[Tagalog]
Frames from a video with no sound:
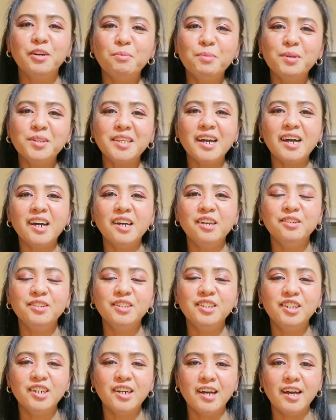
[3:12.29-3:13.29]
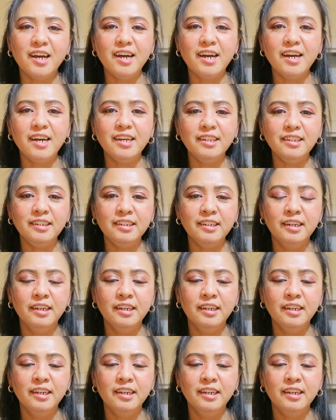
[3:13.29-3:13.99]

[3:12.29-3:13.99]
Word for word: kumusta kayo dyan?